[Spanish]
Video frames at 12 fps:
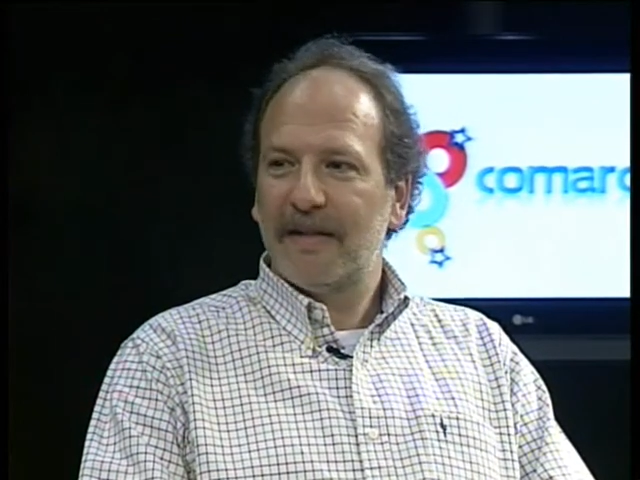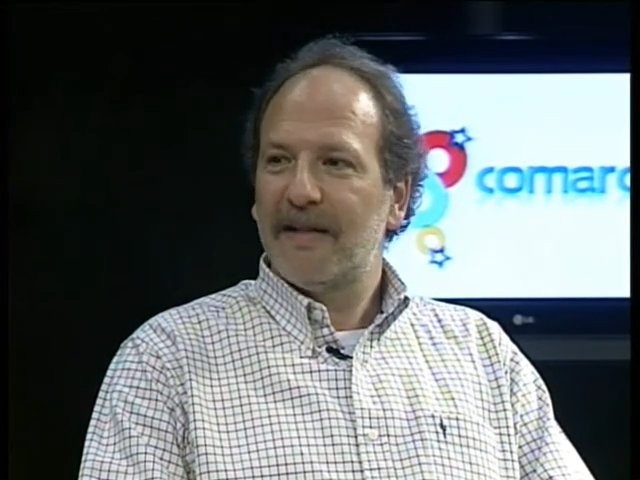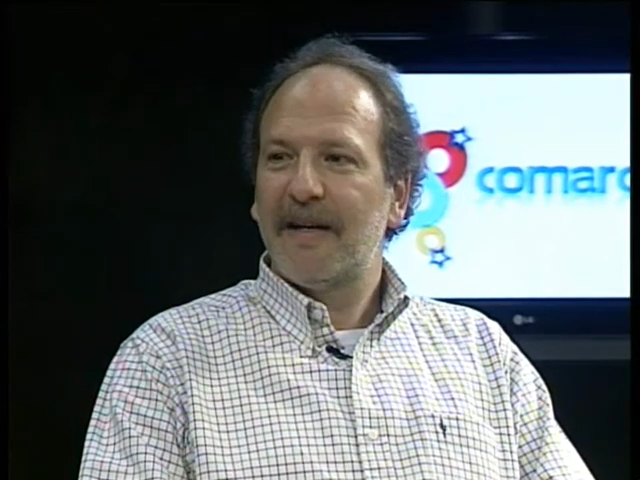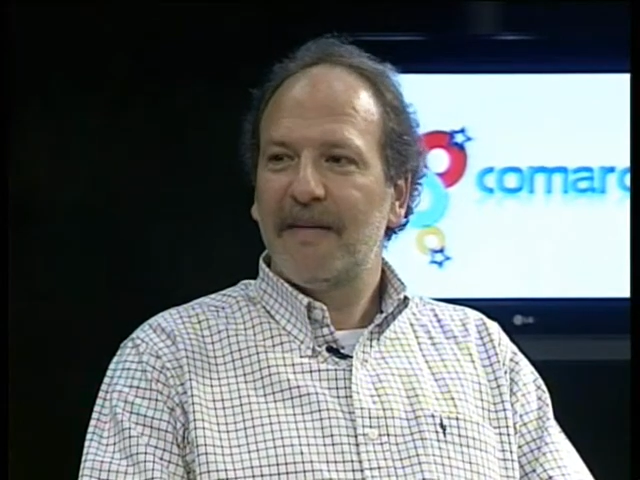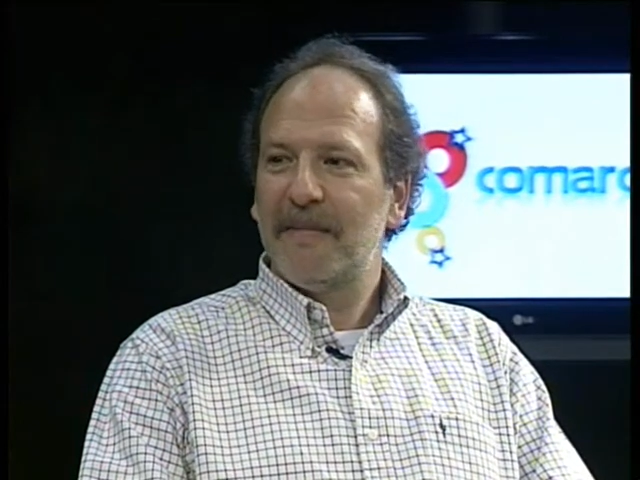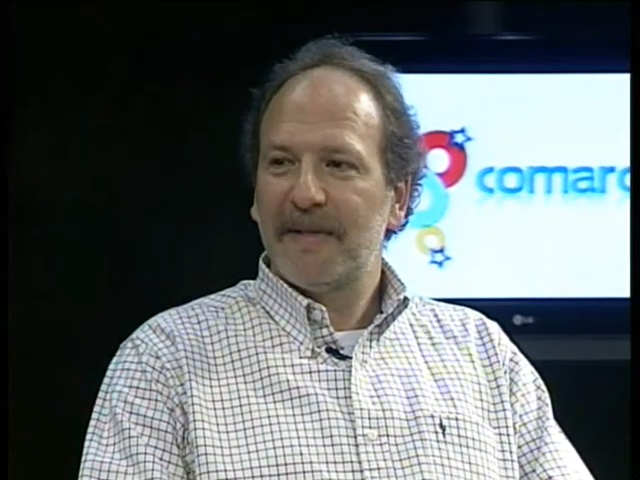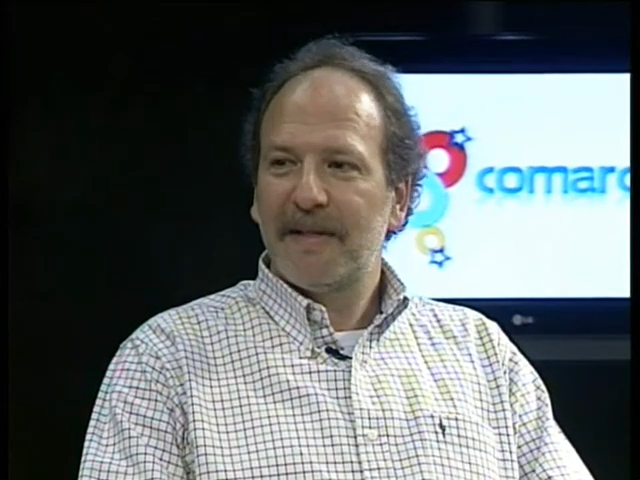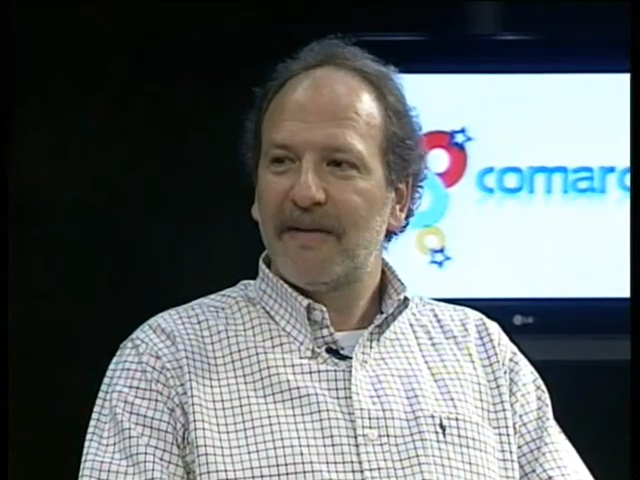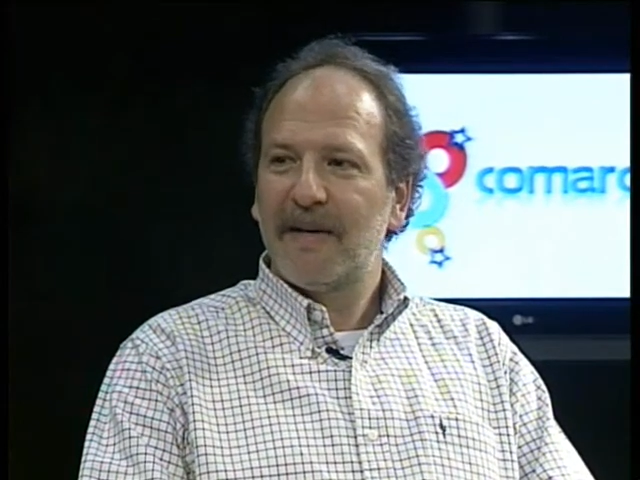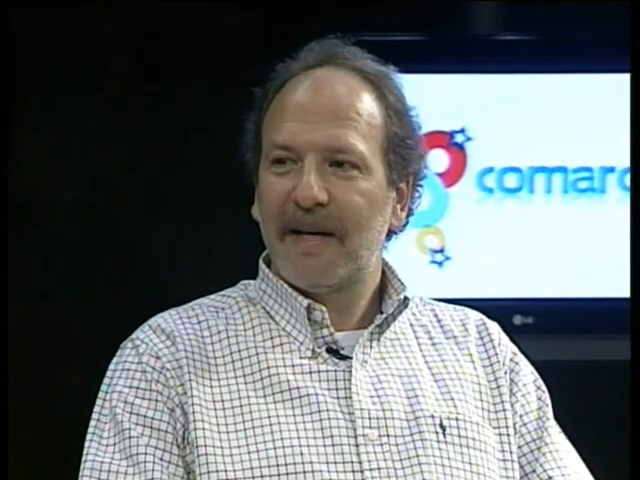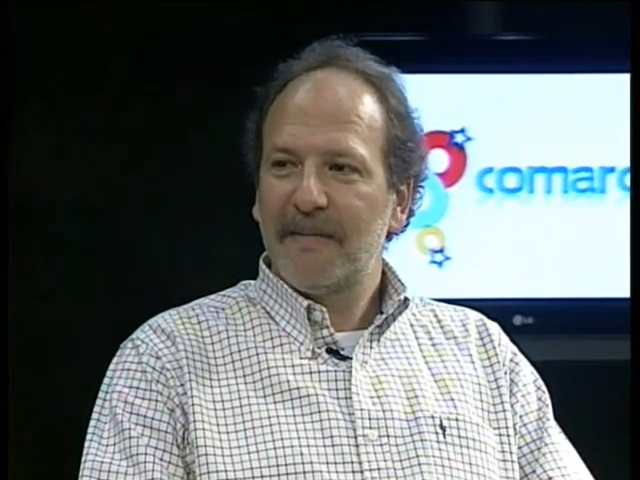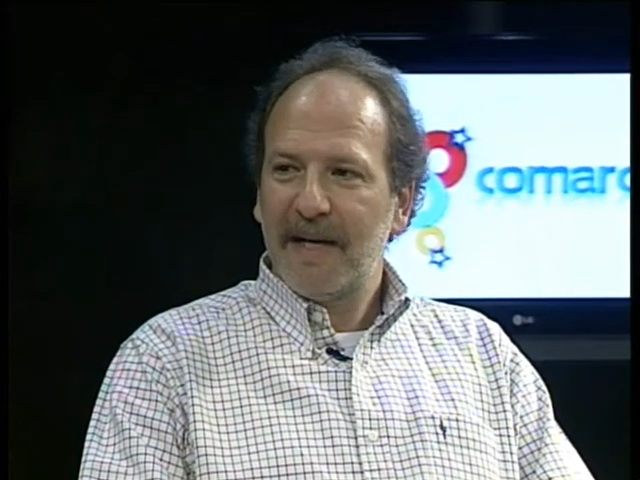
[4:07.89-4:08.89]
se están
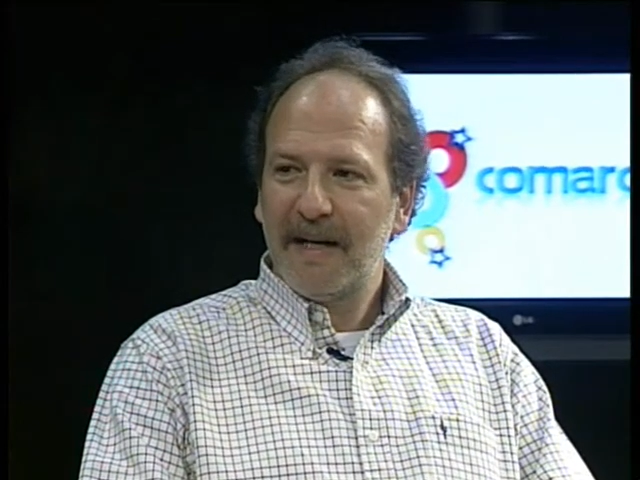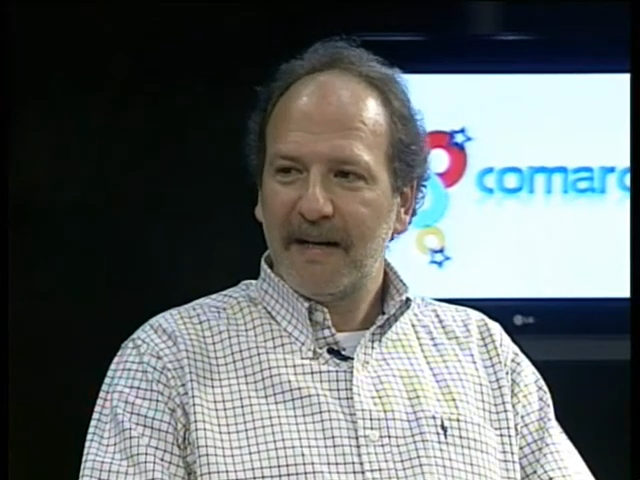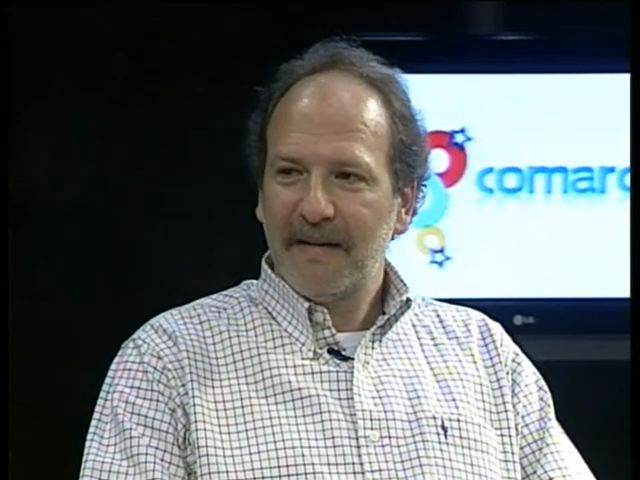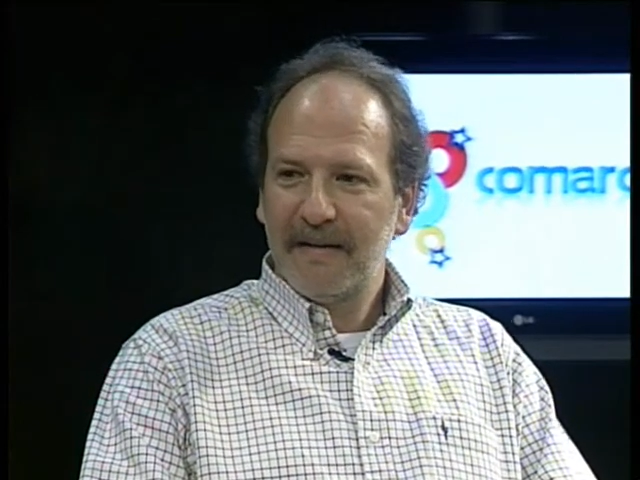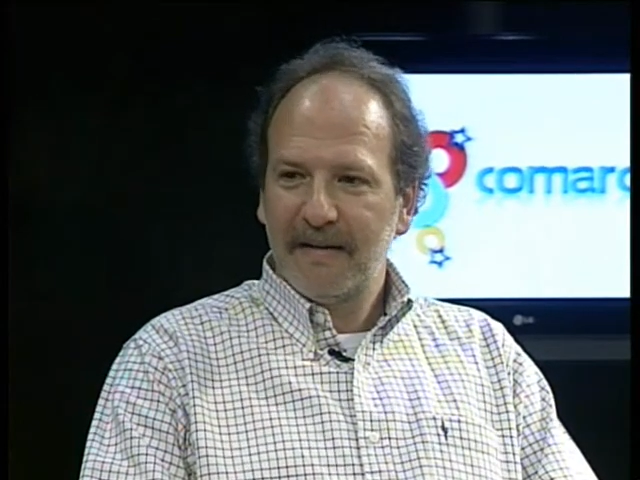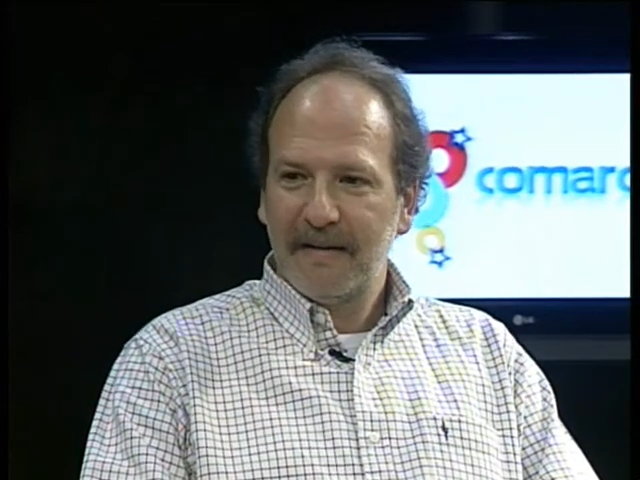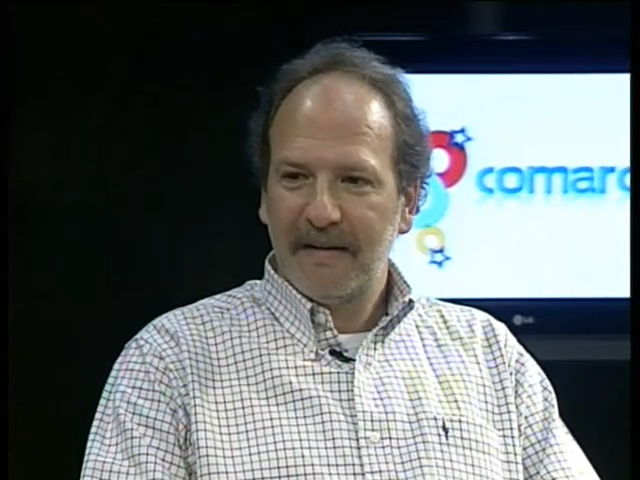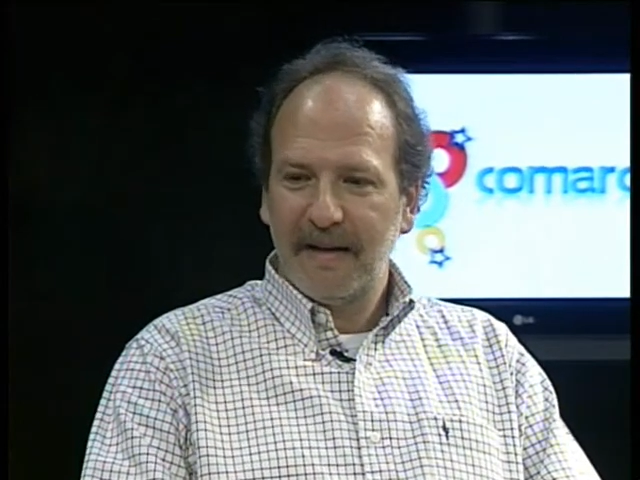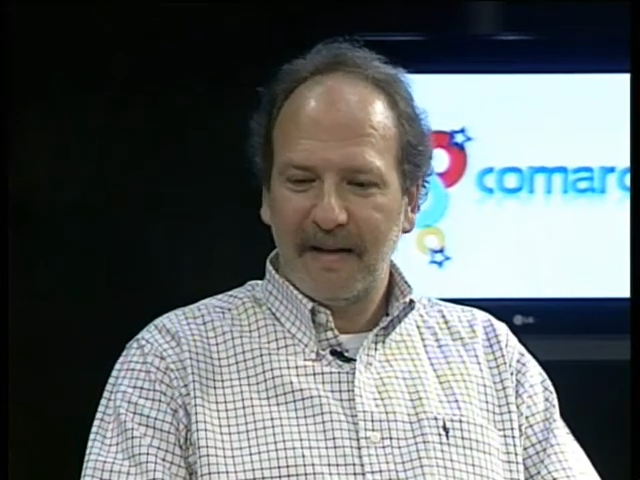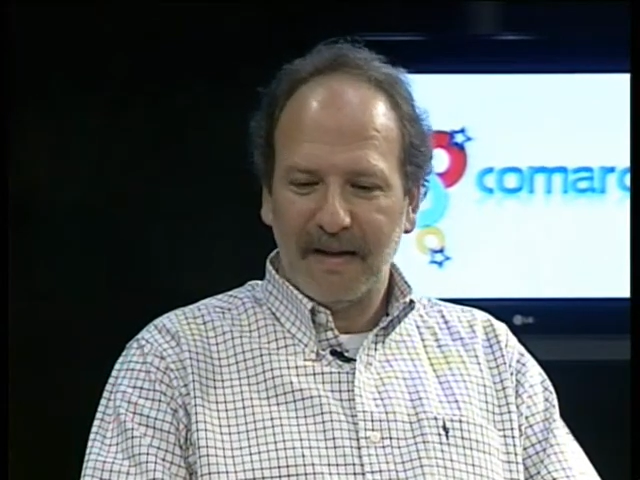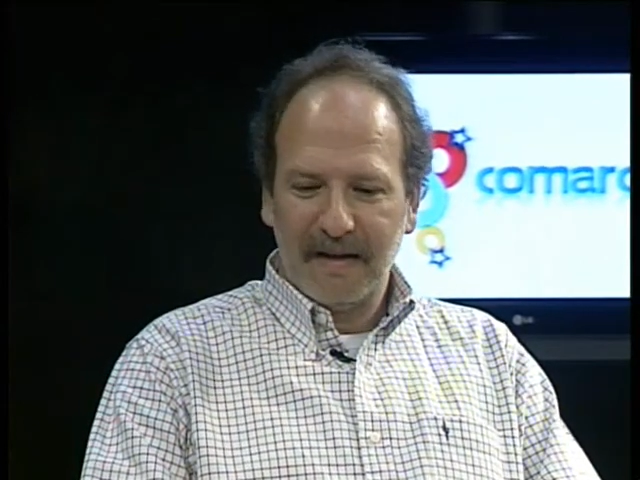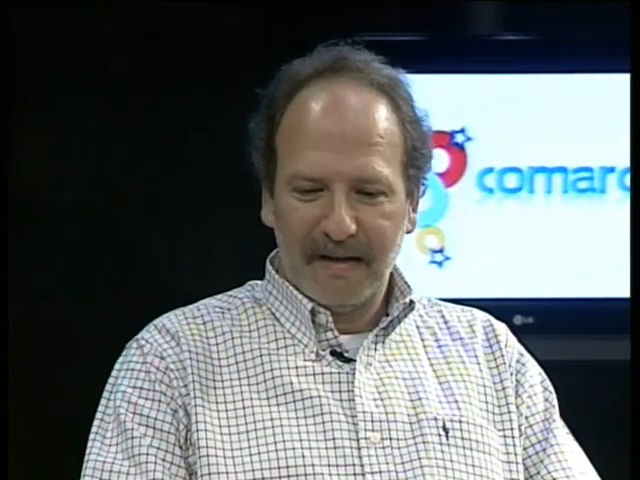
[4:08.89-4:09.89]
empezando a cambiar,
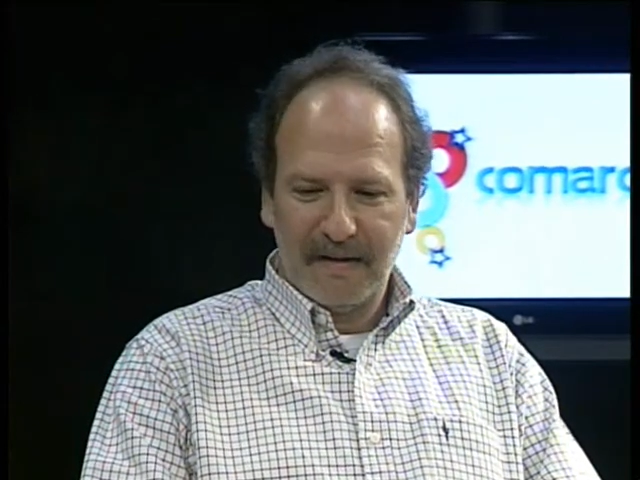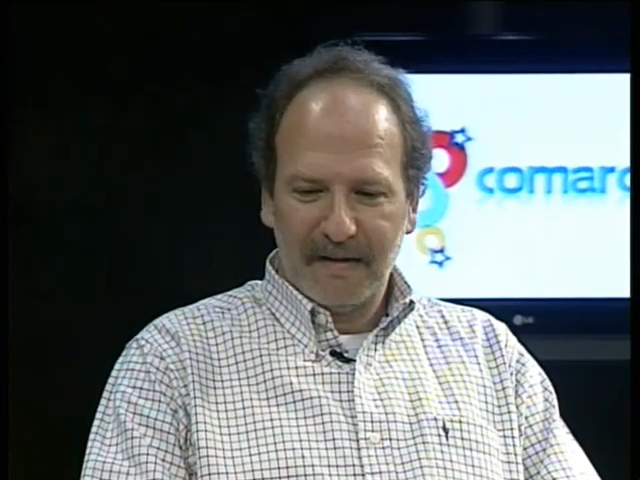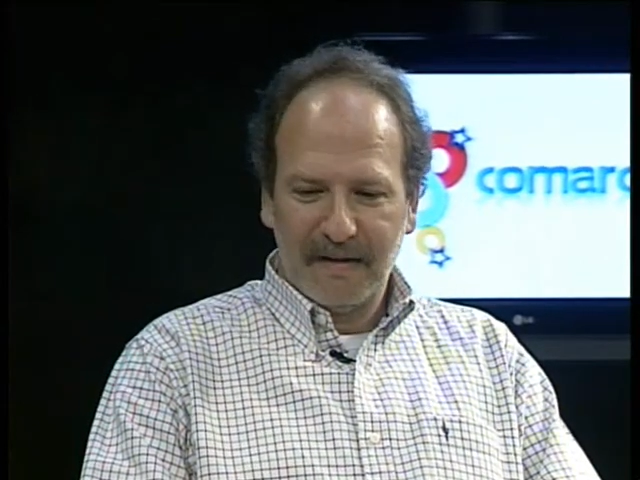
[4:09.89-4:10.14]
eh,